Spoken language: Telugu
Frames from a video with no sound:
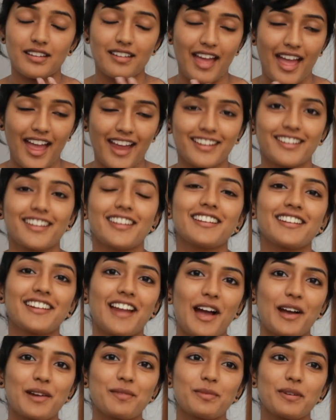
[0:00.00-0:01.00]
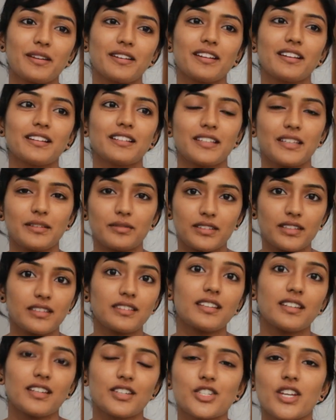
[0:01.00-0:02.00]
నేను యాక్టింగ్ రాకపోయినా
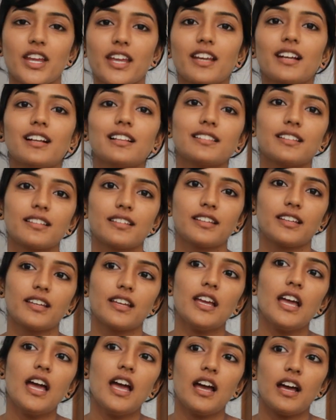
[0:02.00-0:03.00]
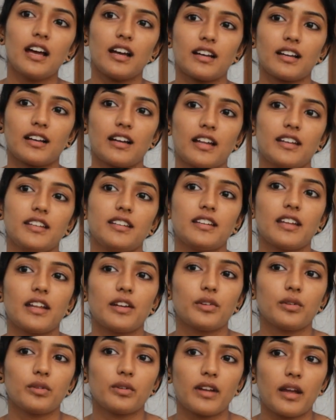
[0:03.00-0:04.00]
తిన చేయగలుగుతుంది uh, అని
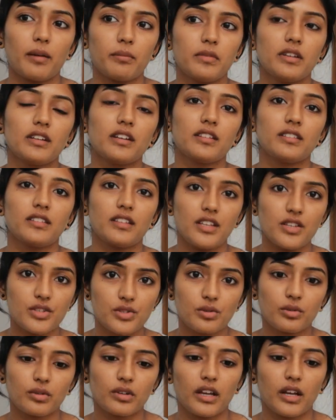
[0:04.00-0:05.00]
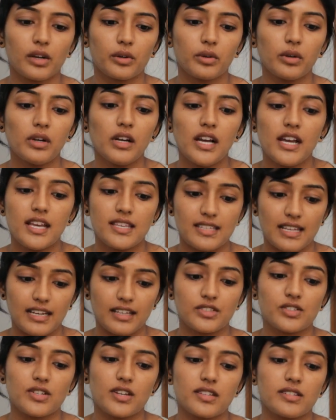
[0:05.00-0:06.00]
నన్ను నమ్మి నన్ను తీసుకున్నారు
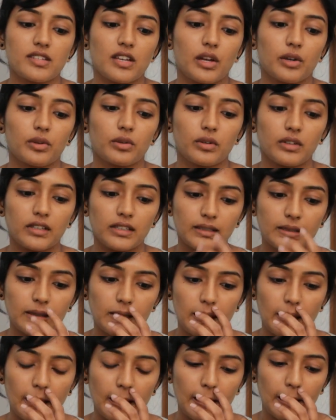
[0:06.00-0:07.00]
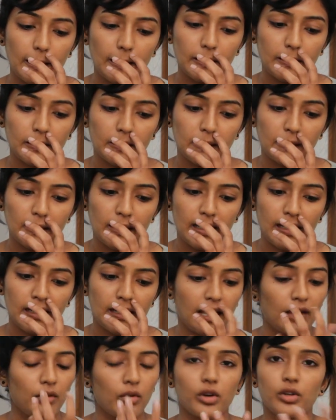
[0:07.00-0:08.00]
సెలెక్ట్ చేశారు
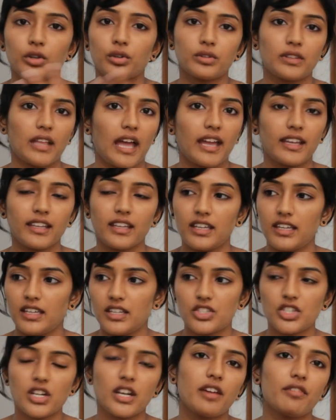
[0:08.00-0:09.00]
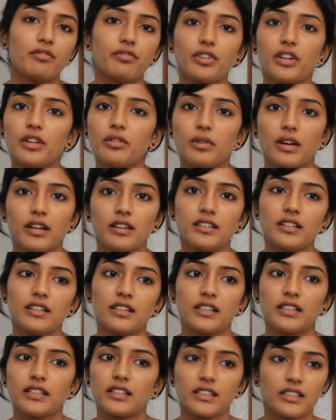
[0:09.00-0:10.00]
అండ్ ఐ వాంట్ టు థ్యాంక్ ఈచ్ అండ్ ఎవ్రీ వన్
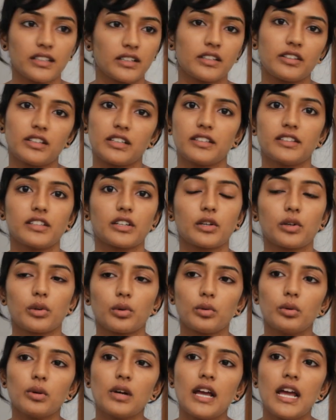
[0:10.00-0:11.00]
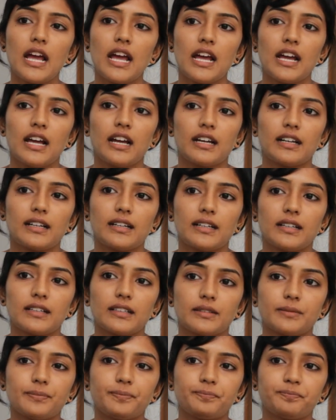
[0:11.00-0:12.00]
in the crew.
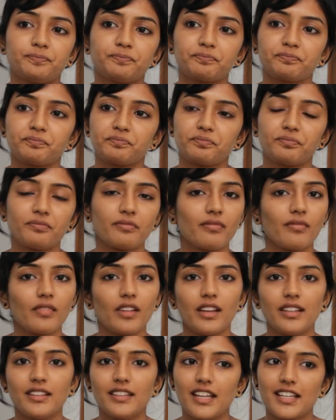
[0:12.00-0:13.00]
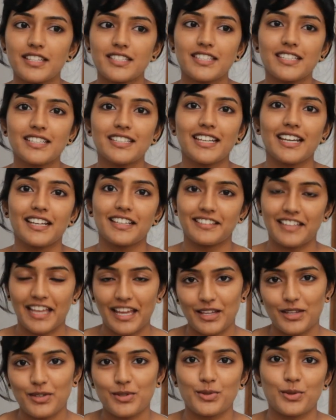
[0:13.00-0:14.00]
Um, and that's it. Uh,
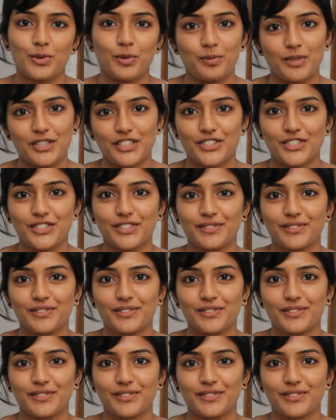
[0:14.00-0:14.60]
thank you so much.